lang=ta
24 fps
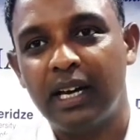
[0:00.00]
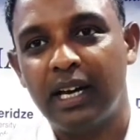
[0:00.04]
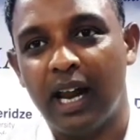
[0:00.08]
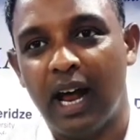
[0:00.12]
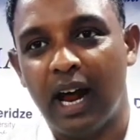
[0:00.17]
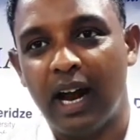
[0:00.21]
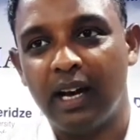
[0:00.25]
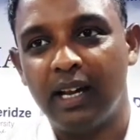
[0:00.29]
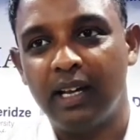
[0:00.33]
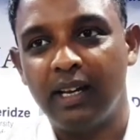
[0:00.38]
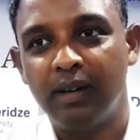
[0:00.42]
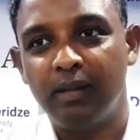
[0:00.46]

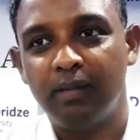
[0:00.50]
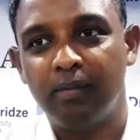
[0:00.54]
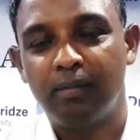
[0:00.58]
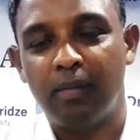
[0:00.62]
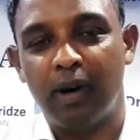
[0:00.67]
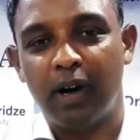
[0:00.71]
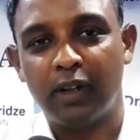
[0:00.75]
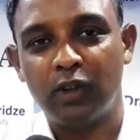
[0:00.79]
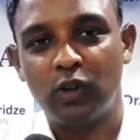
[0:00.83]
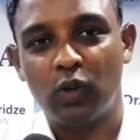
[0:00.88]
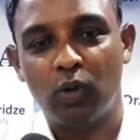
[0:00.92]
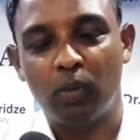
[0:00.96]
நான்
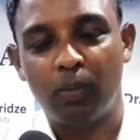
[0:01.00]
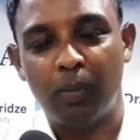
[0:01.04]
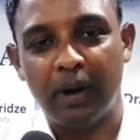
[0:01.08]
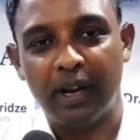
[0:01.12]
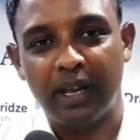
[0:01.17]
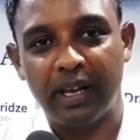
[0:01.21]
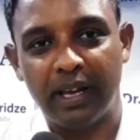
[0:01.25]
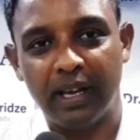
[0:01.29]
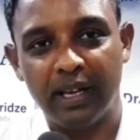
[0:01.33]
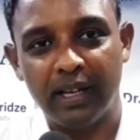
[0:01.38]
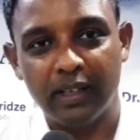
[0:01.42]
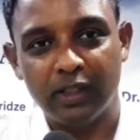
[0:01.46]
மருத்துவம்
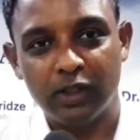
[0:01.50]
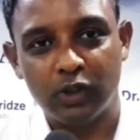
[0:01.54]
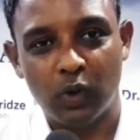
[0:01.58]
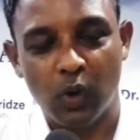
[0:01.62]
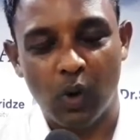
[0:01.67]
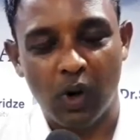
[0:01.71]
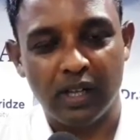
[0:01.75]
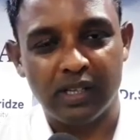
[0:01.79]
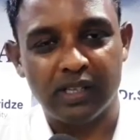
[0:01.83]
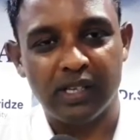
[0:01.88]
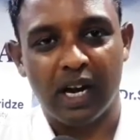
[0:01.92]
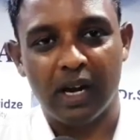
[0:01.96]
படிக்க
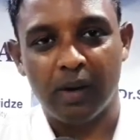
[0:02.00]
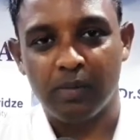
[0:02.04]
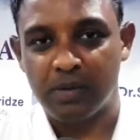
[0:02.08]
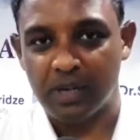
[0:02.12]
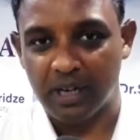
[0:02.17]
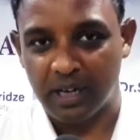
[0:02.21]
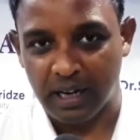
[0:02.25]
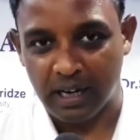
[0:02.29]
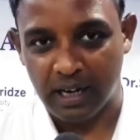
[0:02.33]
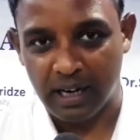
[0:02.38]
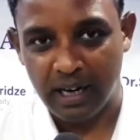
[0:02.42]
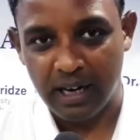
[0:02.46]
ஸ்டூடெண்ட்ஸ்
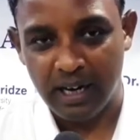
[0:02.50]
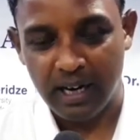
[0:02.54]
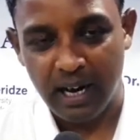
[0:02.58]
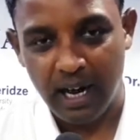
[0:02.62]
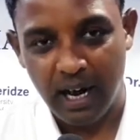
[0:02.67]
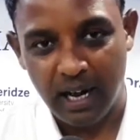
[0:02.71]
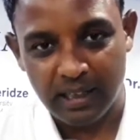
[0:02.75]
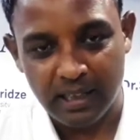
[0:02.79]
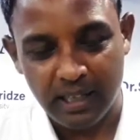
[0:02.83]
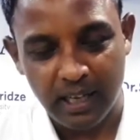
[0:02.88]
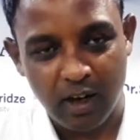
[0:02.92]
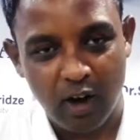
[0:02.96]
அனுப்பிச்சிட்ருக்கேன்
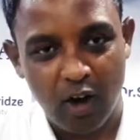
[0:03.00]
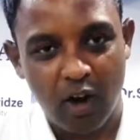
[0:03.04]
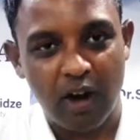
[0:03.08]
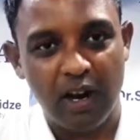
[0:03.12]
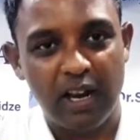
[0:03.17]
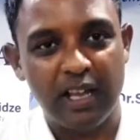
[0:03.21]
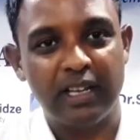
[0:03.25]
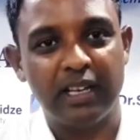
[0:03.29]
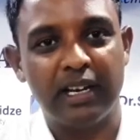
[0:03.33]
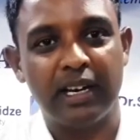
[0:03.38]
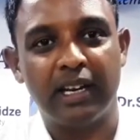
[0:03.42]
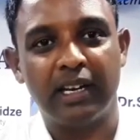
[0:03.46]
அந்த
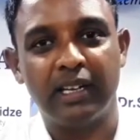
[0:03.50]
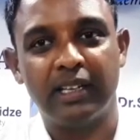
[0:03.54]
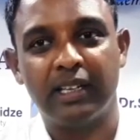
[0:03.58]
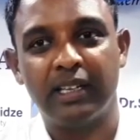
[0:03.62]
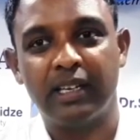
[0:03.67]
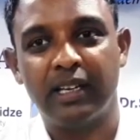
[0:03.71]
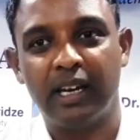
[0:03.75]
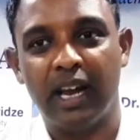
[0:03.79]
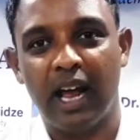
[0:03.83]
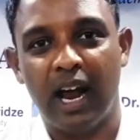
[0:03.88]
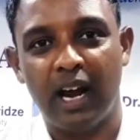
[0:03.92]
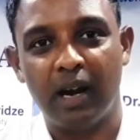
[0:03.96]
காலேஜிலிருந்து
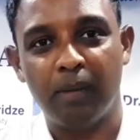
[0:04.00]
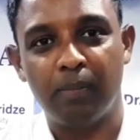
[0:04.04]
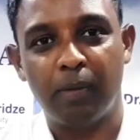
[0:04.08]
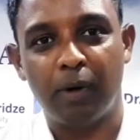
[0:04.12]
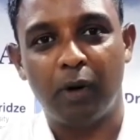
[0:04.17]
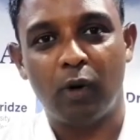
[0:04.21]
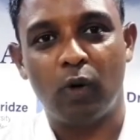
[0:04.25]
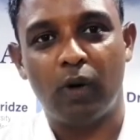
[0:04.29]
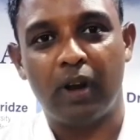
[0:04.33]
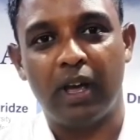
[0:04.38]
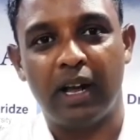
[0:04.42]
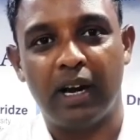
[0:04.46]
நான்
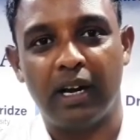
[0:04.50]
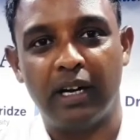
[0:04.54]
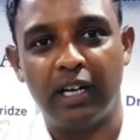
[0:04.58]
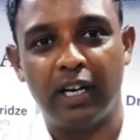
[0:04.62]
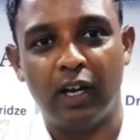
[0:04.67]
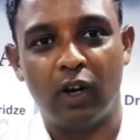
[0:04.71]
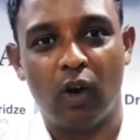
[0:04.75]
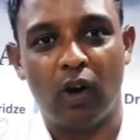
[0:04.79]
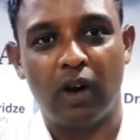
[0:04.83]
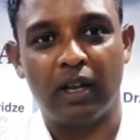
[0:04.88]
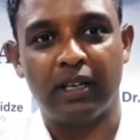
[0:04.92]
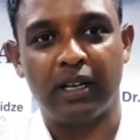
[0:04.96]
அனுப்பக்கூடிய ரெண்டு
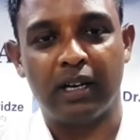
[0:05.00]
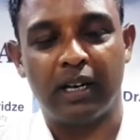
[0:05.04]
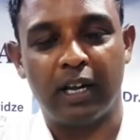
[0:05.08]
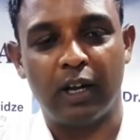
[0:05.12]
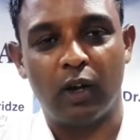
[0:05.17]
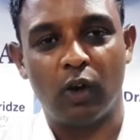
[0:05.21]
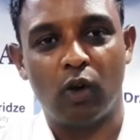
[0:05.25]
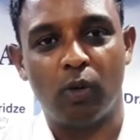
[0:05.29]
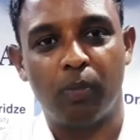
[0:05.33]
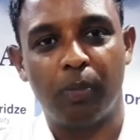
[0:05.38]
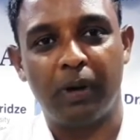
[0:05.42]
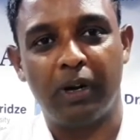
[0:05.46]
காலேஜ் இருக்குது
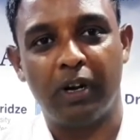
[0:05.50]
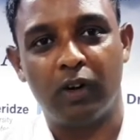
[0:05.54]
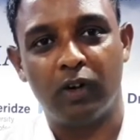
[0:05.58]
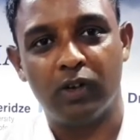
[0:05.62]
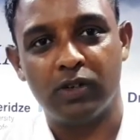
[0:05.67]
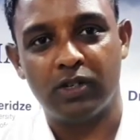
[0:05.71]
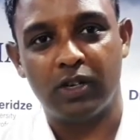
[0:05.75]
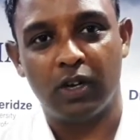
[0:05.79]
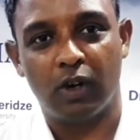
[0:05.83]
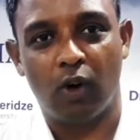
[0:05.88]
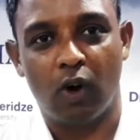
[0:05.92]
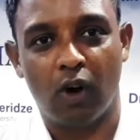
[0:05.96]
யூரோப்பியன்
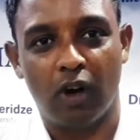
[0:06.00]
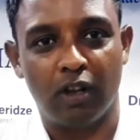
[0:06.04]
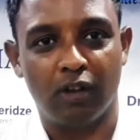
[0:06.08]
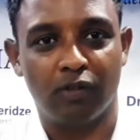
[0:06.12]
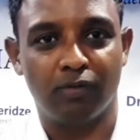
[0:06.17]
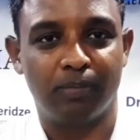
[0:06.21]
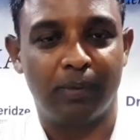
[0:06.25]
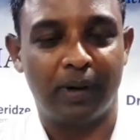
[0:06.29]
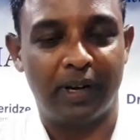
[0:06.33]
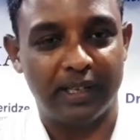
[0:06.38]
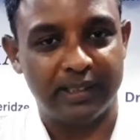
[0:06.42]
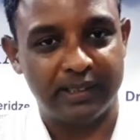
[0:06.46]
யூனிவர்சிட்டி காலேஜ்
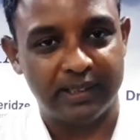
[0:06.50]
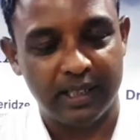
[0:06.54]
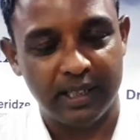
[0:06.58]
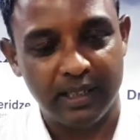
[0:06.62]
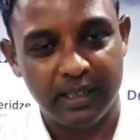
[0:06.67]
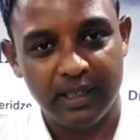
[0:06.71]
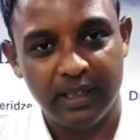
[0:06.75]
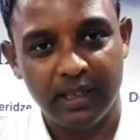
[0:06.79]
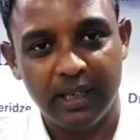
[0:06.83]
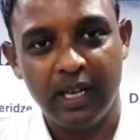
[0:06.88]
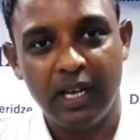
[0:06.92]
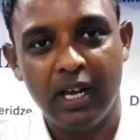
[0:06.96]
ஆஃப் மெடிசன்
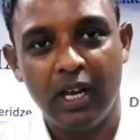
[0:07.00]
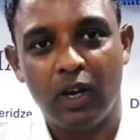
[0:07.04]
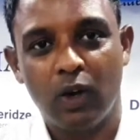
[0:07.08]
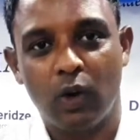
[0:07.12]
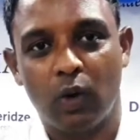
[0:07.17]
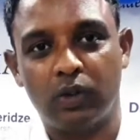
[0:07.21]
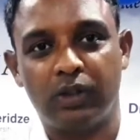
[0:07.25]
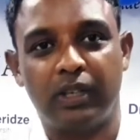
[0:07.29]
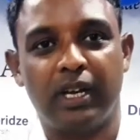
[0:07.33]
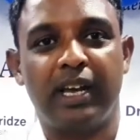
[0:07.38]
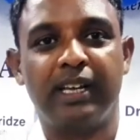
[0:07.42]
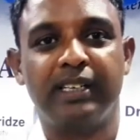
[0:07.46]

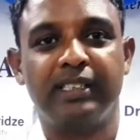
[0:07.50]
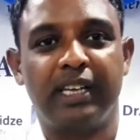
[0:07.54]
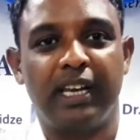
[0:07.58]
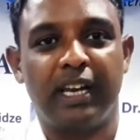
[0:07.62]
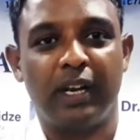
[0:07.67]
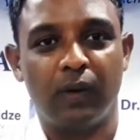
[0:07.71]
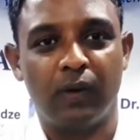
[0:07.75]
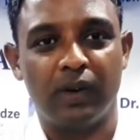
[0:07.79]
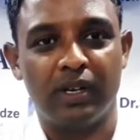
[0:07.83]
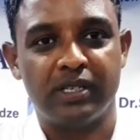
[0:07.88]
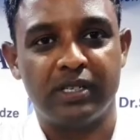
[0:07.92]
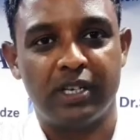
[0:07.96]
கொத்தாயிசி
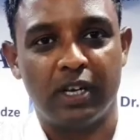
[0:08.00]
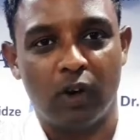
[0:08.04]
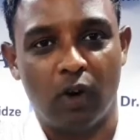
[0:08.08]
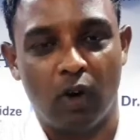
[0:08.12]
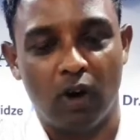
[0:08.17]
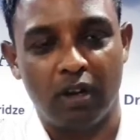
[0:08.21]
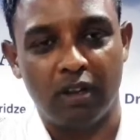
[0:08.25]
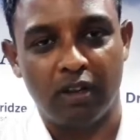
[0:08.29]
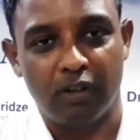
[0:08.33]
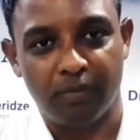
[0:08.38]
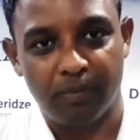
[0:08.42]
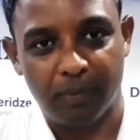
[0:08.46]
யூனிவர்சிட்டி
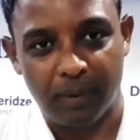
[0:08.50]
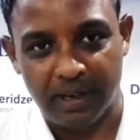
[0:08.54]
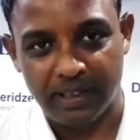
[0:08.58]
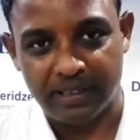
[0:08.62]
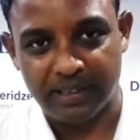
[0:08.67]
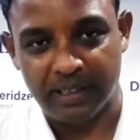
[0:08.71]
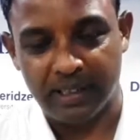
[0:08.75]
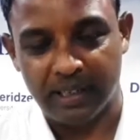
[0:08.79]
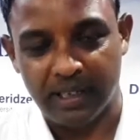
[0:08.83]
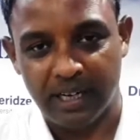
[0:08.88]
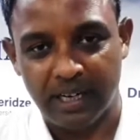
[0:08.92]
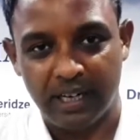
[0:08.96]
காலேஜ் ஆஃப்
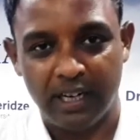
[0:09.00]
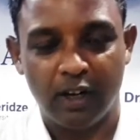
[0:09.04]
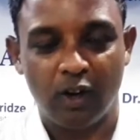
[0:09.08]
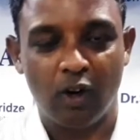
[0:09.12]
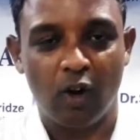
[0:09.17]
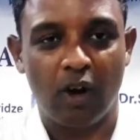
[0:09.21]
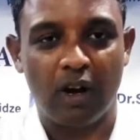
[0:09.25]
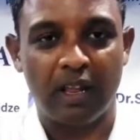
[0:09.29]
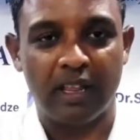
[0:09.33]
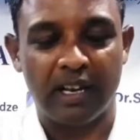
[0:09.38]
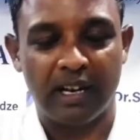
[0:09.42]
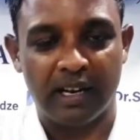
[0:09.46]
மெடிசன் ரெண்டு
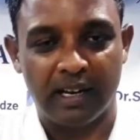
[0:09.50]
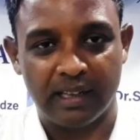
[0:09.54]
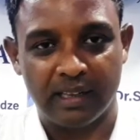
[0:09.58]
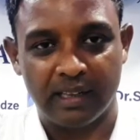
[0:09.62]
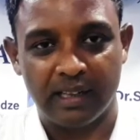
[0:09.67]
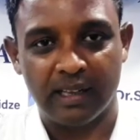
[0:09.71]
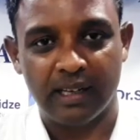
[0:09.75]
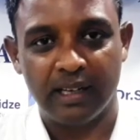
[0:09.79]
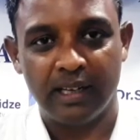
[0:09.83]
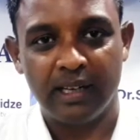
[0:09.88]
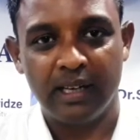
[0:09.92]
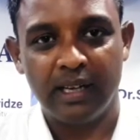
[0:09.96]

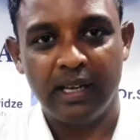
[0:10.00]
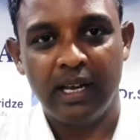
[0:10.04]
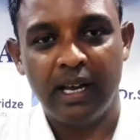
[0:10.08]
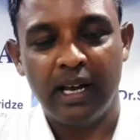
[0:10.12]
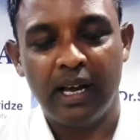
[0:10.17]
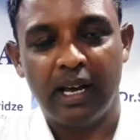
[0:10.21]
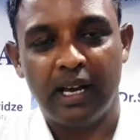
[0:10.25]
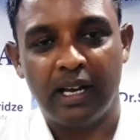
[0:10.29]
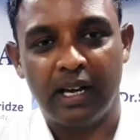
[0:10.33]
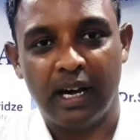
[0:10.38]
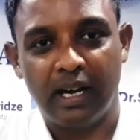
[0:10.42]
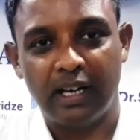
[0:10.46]
காலேஜிலிருந்து
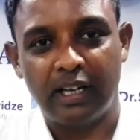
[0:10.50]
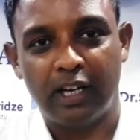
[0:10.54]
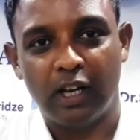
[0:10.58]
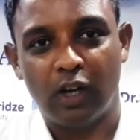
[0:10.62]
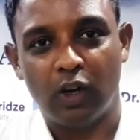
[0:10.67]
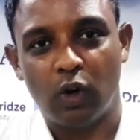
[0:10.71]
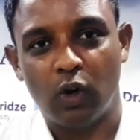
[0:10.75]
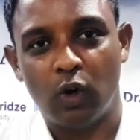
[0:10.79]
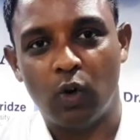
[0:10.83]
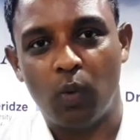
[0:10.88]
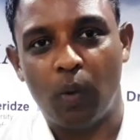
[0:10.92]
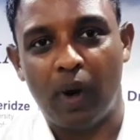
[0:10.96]

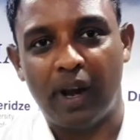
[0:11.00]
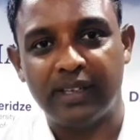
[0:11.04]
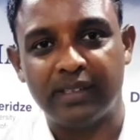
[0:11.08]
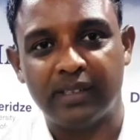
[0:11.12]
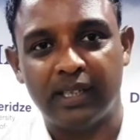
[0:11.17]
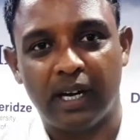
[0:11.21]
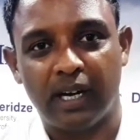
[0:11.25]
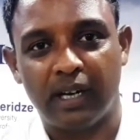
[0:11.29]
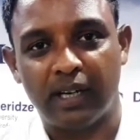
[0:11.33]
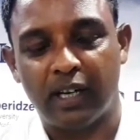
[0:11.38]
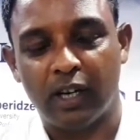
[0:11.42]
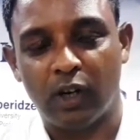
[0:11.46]
ரெக்டரும் வைஸ்
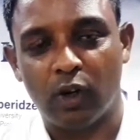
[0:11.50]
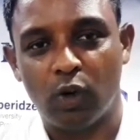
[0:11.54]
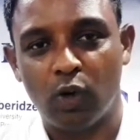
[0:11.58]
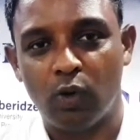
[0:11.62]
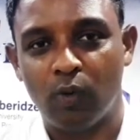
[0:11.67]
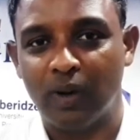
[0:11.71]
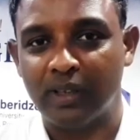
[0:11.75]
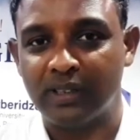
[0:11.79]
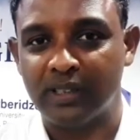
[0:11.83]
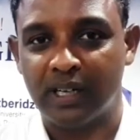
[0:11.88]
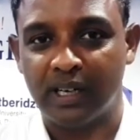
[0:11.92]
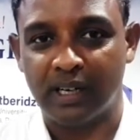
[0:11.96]
ரெக்டரும்
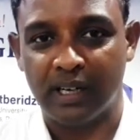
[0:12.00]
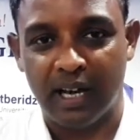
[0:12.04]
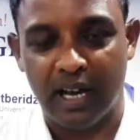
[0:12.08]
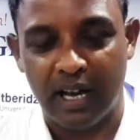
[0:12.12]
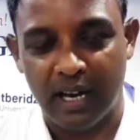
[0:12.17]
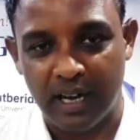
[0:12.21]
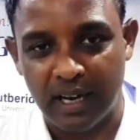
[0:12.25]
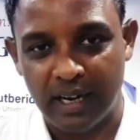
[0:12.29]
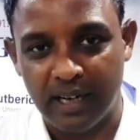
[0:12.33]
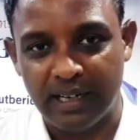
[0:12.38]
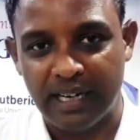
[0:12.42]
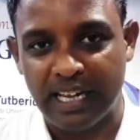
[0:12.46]

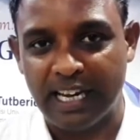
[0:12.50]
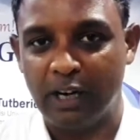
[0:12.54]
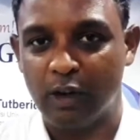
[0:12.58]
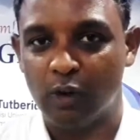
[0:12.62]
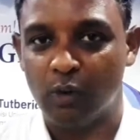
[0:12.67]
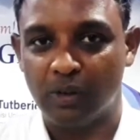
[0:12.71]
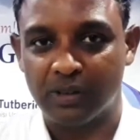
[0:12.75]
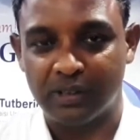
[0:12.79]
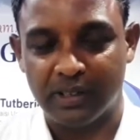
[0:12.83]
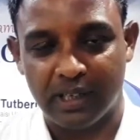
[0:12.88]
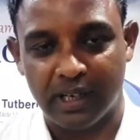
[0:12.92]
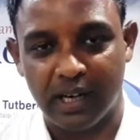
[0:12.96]
வந்திருக்காங்க
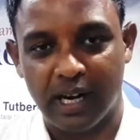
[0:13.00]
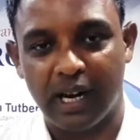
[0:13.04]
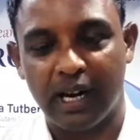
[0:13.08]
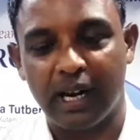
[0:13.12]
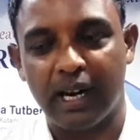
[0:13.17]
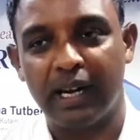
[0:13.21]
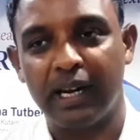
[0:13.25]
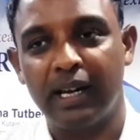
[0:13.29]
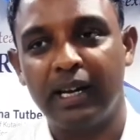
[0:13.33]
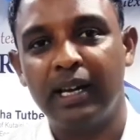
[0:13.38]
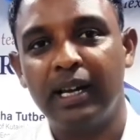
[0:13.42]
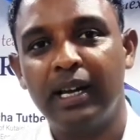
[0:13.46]
டீனும் வந்திருக்காங்க